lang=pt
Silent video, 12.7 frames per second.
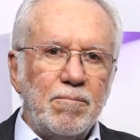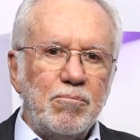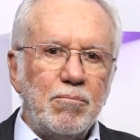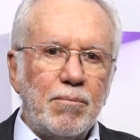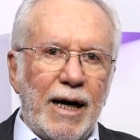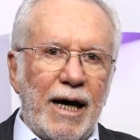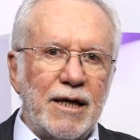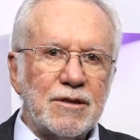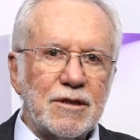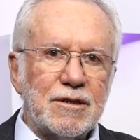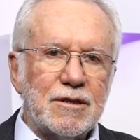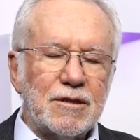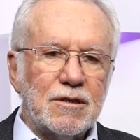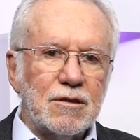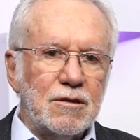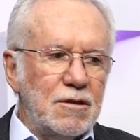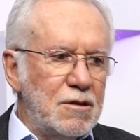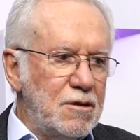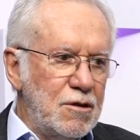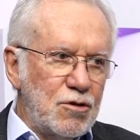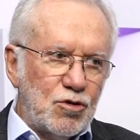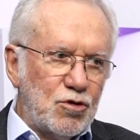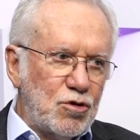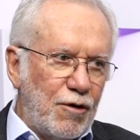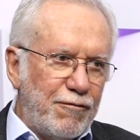mas
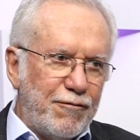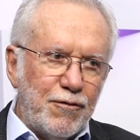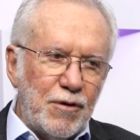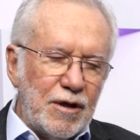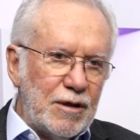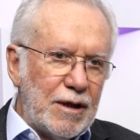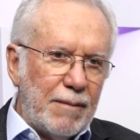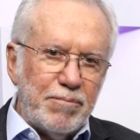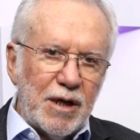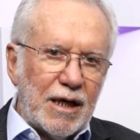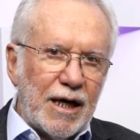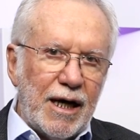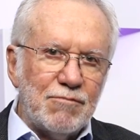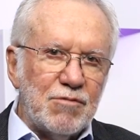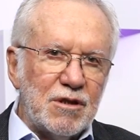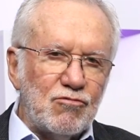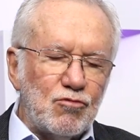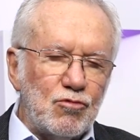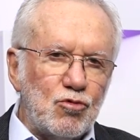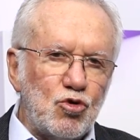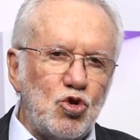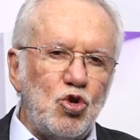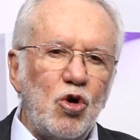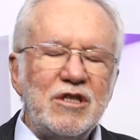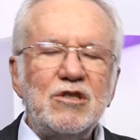só foi aplicado em
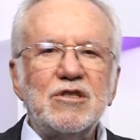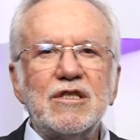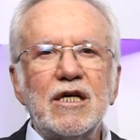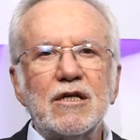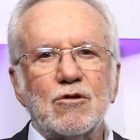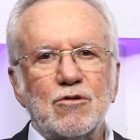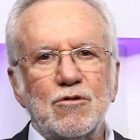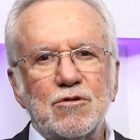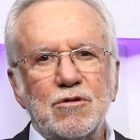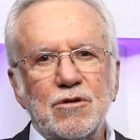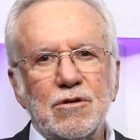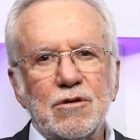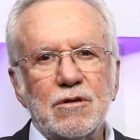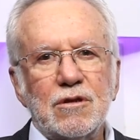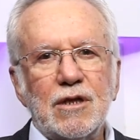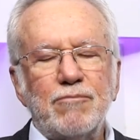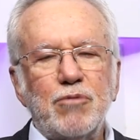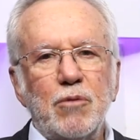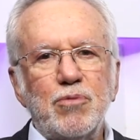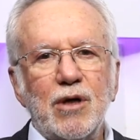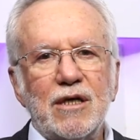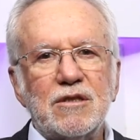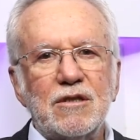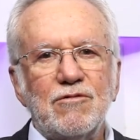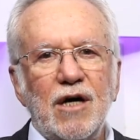dois terços da
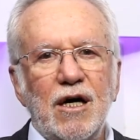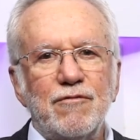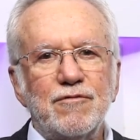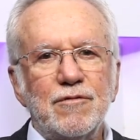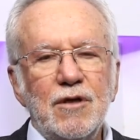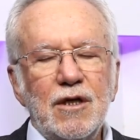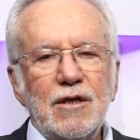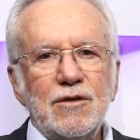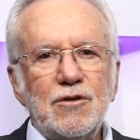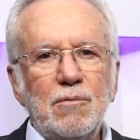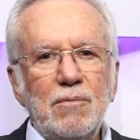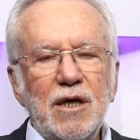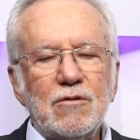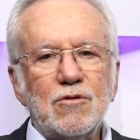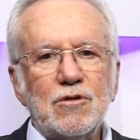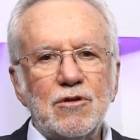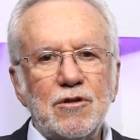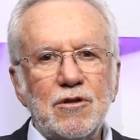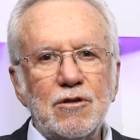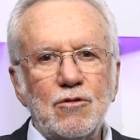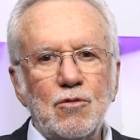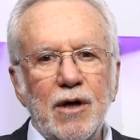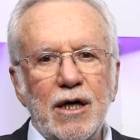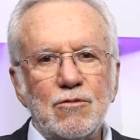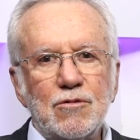população-alvo de menos de
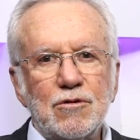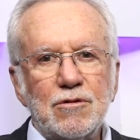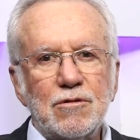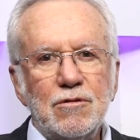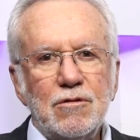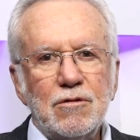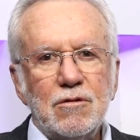cinco anos.